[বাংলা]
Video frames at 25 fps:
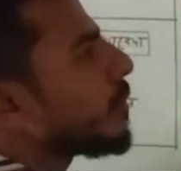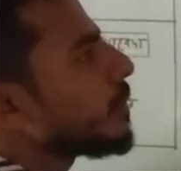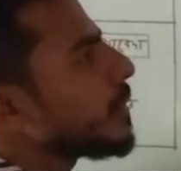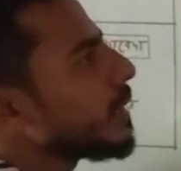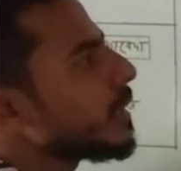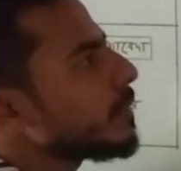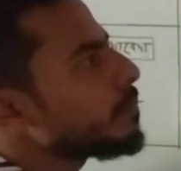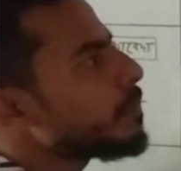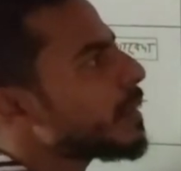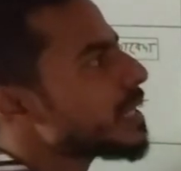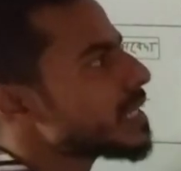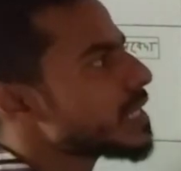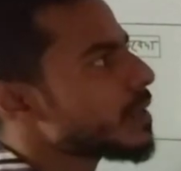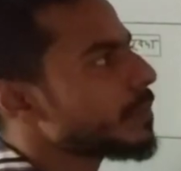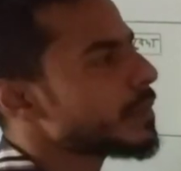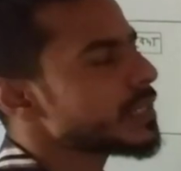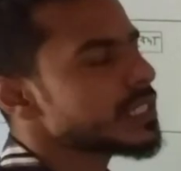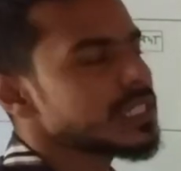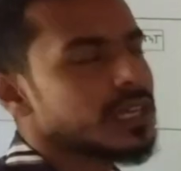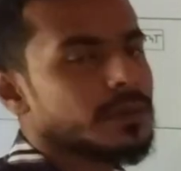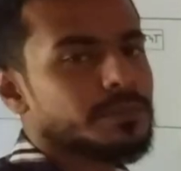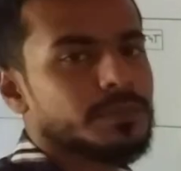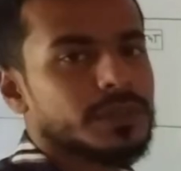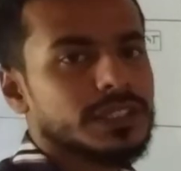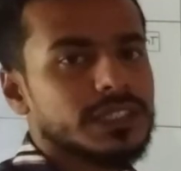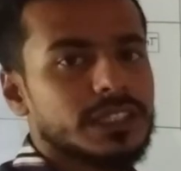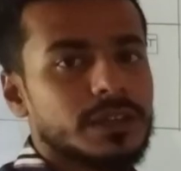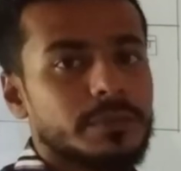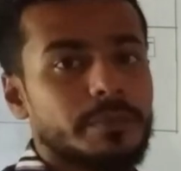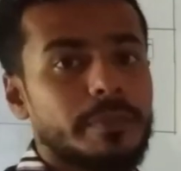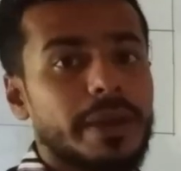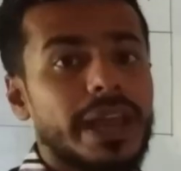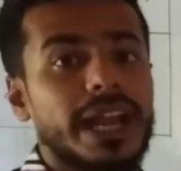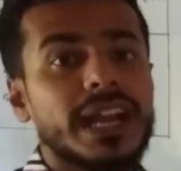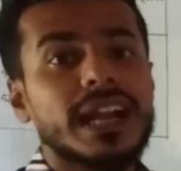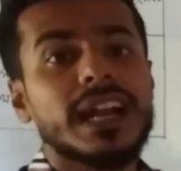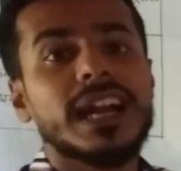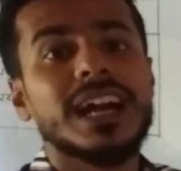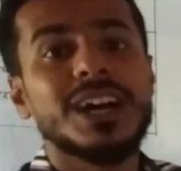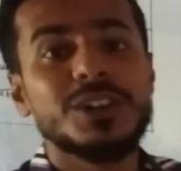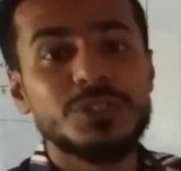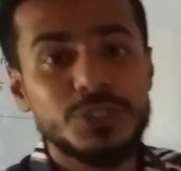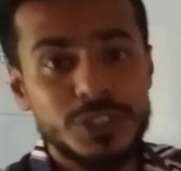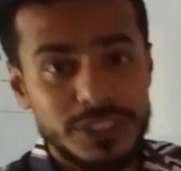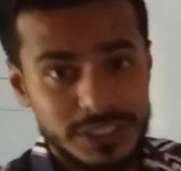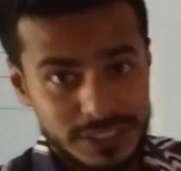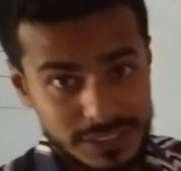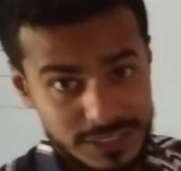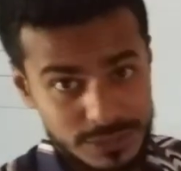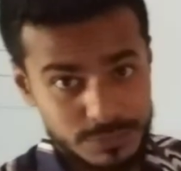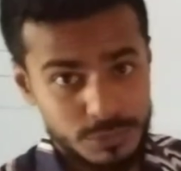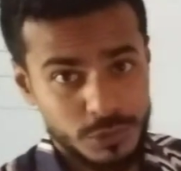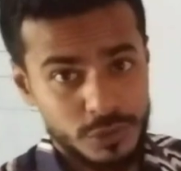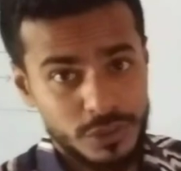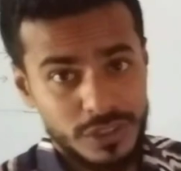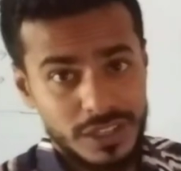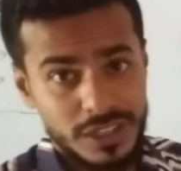আমি পাশাপাশি আপনাদের ব্যাখ্যাও দিয়ে দিব